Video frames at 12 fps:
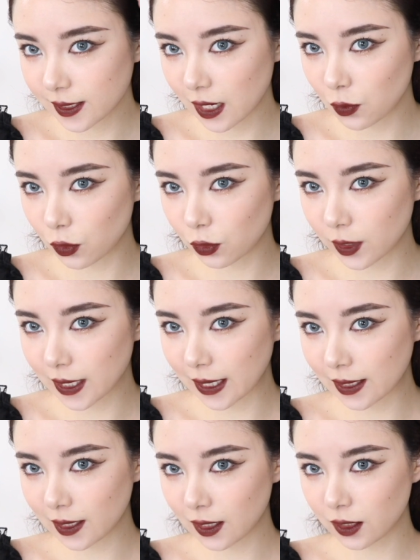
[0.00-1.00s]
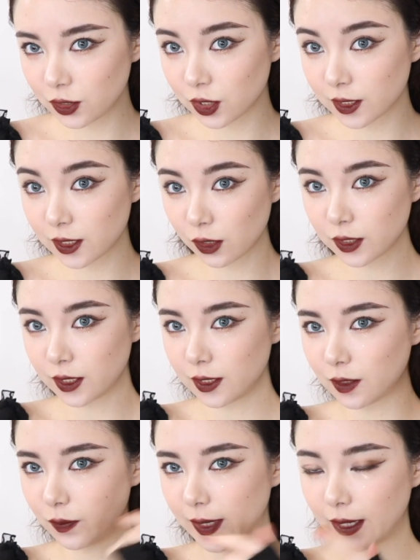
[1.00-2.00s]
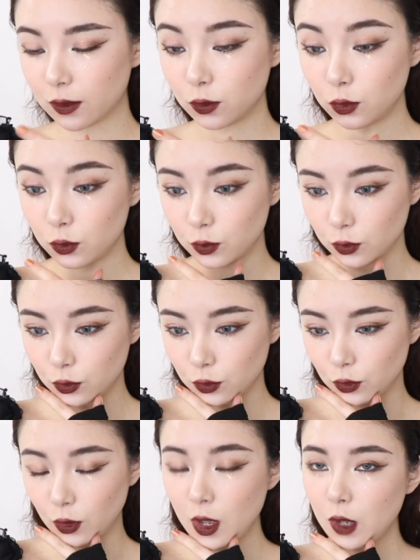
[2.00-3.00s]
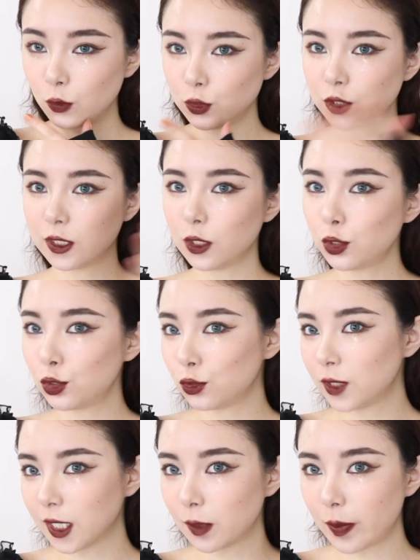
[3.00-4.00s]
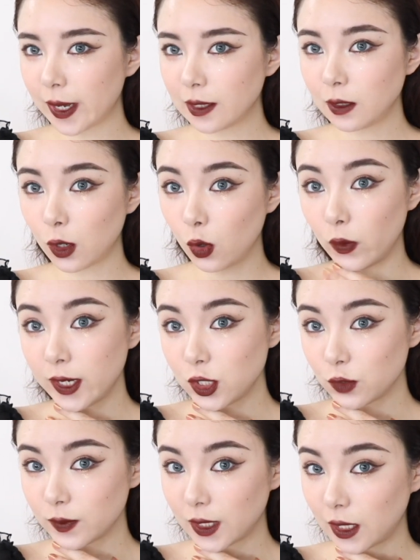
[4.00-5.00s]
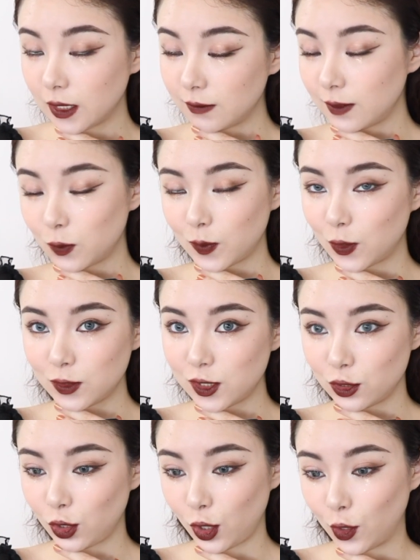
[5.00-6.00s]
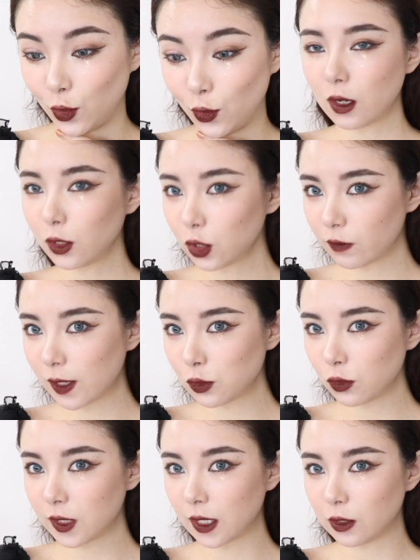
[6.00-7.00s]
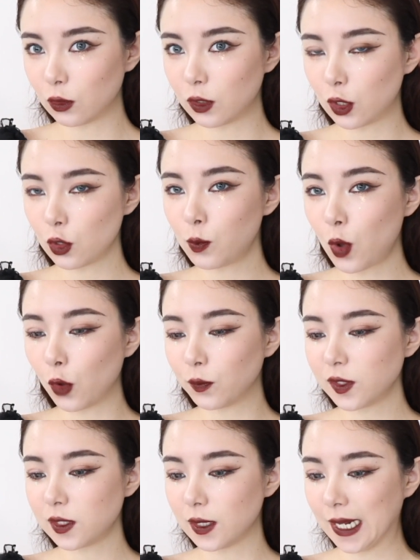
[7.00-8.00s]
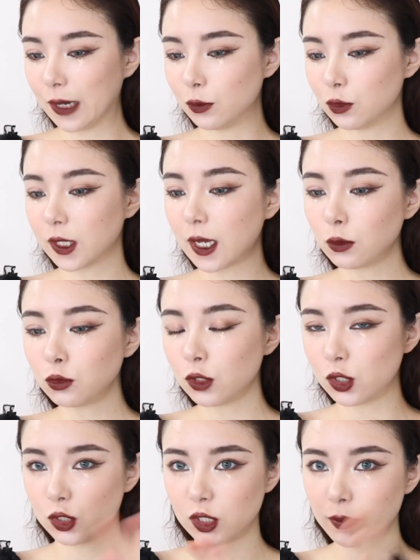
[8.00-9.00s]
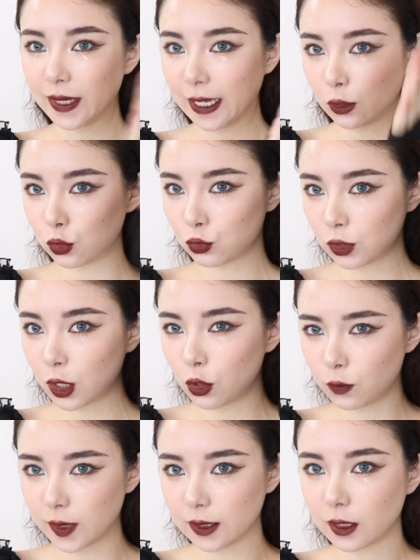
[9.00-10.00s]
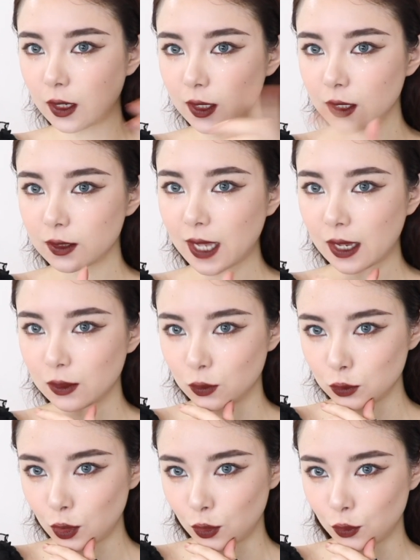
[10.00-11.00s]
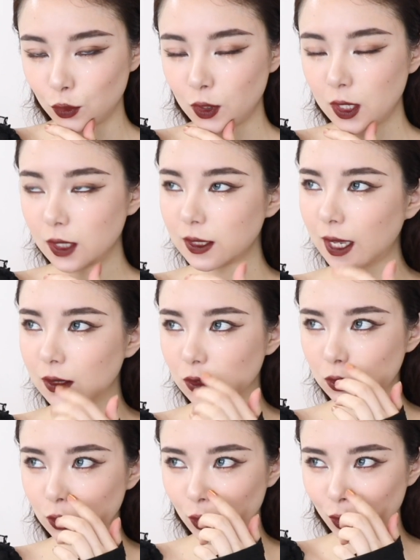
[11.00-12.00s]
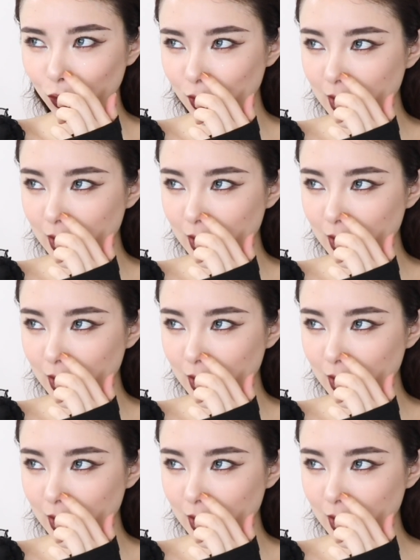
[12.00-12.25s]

家，我回来了，这个造型怎么样？酷不酷？我直接梳了一个背头，为什么呢？因为我没有洗头，然后头发就有点油，然后又蓬不起来，我就干脆直接把它梳到后面，当一个大油头。 大油头，